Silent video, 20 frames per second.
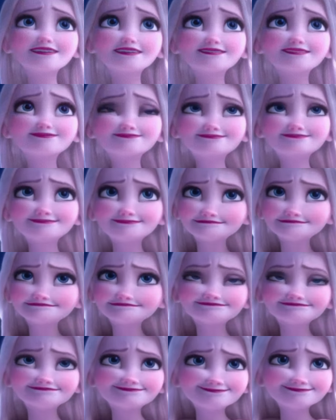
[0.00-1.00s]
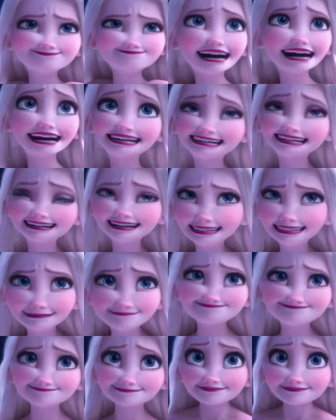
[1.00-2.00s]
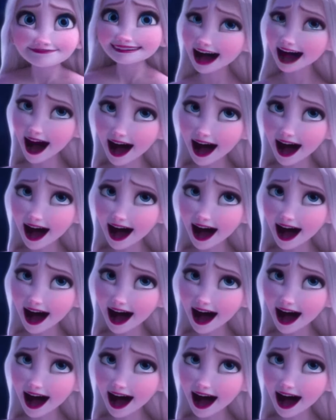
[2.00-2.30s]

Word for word: บเย็นที่เกิดขึ้นได้จาก